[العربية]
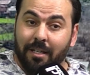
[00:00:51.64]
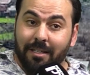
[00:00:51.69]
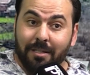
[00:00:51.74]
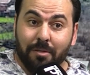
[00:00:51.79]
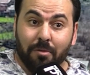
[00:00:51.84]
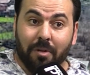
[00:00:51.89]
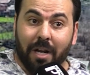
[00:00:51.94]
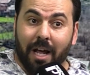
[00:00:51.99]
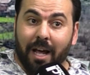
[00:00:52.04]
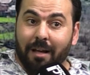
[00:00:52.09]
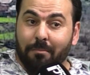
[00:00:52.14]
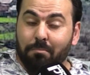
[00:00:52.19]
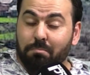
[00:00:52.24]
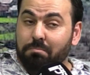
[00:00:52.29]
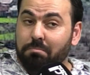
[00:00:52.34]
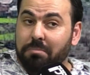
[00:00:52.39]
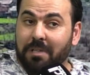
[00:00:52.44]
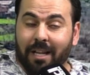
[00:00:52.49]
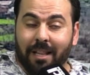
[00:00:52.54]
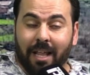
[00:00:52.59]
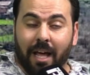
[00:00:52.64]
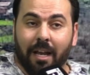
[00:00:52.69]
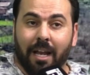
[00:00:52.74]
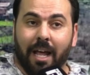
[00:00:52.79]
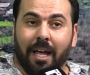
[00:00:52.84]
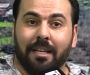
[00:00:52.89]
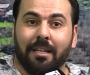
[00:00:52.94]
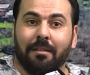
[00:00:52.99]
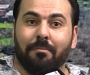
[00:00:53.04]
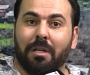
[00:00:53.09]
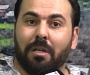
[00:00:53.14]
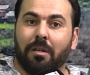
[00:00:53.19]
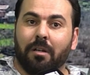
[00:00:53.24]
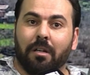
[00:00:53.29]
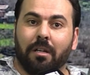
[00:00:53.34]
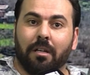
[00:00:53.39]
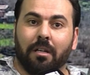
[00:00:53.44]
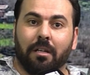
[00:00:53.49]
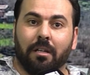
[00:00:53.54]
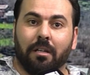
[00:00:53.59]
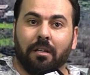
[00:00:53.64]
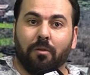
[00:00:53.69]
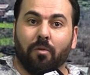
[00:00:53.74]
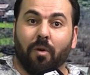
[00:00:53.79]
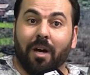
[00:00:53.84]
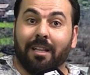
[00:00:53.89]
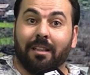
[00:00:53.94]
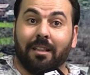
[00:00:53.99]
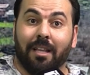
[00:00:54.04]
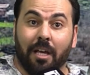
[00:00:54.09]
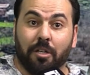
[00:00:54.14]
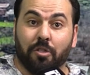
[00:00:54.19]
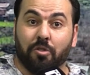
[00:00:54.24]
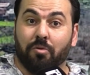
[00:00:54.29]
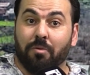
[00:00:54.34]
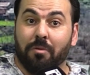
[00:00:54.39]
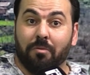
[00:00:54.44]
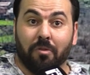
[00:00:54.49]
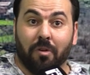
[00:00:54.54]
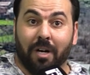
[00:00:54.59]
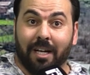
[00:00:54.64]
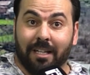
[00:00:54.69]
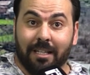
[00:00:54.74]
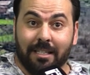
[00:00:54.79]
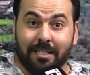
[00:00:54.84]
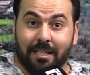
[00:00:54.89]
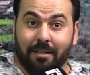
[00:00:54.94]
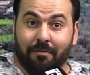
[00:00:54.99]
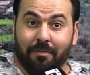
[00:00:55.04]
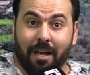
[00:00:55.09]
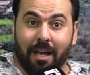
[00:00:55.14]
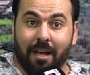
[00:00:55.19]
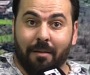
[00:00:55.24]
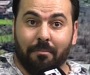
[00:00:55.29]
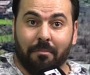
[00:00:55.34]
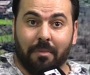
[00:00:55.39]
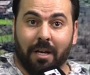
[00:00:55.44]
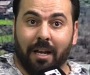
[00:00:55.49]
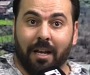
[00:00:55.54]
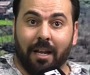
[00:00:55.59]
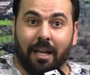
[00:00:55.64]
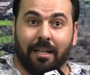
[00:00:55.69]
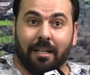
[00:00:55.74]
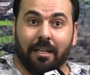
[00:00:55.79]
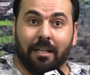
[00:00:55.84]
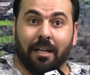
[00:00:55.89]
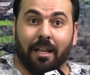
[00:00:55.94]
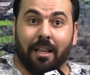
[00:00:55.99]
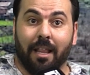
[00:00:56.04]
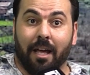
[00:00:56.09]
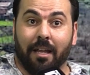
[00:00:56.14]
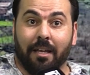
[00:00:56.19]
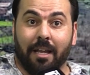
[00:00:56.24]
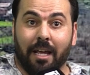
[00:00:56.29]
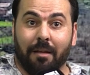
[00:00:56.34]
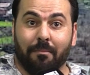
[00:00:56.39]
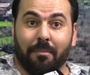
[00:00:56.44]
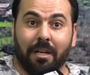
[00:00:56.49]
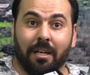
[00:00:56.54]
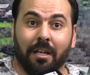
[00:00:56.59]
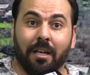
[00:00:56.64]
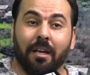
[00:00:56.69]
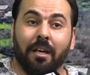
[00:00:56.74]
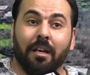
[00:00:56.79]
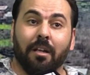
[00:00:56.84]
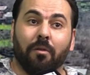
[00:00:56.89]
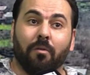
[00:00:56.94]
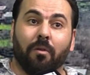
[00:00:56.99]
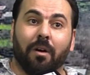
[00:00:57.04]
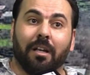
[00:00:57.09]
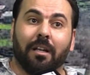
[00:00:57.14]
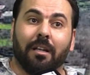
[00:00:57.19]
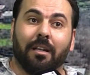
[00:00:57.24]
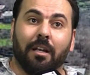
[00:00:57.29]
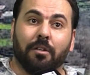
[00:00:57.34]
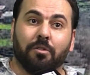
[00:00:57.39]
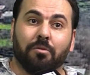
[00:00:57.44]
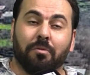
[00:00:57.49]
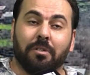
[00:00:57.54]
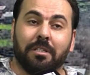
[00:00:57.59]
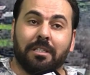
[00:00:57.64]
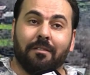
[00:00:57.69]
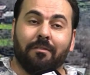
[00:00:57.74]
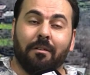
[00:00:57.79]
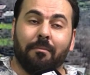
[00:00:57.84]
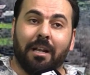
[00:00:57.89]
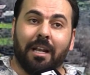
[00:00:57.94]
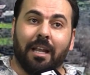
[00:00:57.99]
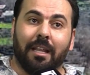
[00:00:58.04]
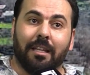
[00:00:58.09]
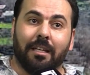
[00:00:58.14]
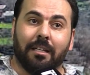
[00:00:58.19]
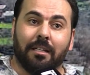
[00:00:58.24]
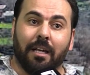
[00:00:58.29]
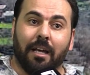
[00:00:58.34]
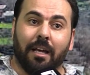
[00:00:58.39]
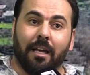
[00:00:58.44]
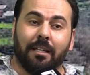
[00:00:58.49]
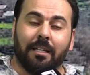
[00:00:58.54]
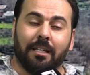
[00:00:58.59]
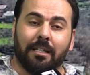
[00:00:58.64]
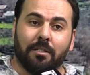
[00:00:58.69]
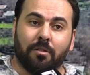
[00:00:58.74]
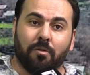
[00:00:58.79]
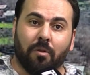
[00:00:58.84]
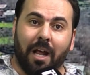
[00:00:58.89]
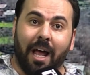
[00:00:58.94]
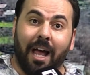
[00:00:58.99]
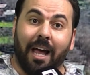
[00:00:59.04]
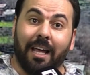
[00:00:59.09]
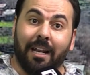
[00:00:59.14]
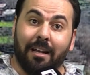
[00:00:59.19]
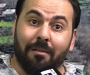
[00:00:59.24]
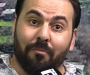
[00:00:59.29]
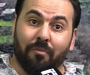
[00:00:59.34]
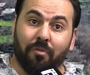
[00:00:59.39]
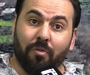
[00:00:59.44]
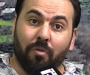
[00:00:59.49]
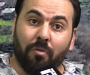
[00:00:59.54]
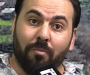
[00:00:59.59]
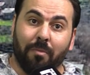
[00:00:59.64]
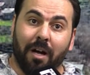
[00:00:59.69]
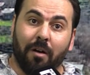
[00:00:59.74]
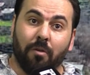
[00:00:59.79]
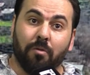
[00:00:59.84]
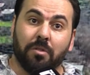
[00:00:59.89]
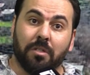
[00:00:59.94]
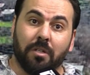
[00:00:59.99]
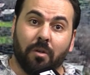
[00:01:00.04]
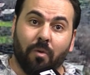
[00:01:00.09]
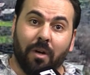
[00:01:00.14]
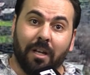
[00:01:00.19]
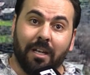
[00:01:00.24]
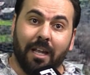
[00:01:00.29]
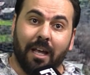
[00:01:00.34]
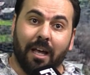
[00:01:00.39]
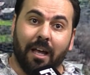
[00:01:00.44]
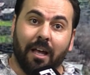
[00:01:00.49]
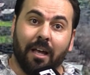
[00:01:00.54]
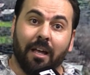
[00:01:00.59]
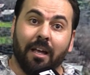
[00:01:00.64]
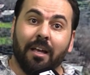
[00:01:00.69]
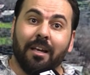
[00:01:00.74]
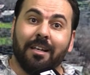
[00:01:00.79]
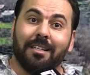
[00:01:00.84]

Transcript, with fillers: آه، سرعة تضع العديد من نقاط التعجب ونقاط الاستفهام على هذه نضع دائما نقاط التعجب والاستفهام على هذه السرعة غير المفهومة خصوصا وأنها